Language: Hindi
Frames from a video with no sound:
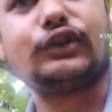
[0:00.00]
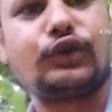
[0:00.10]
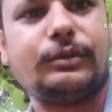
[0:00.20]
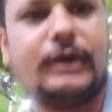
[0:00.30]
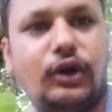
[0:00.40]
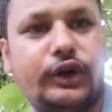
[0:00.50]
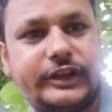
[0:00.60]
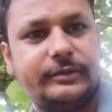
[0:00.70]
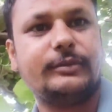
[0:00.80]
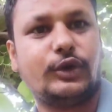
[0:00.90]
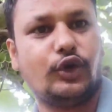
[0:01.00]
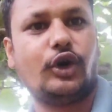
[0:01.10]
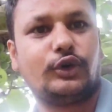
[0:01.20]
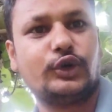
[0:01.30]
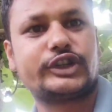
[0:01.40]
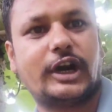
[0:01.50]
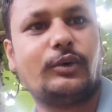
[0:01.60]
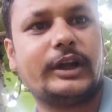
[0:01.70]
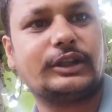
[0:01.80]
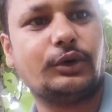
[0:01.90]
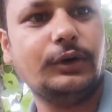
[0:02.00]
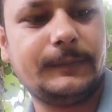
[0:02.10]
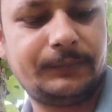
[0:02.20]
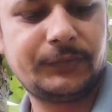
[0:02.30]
क्योंकि मैं और दिन रो, और रोज़ खाऊंगा इनको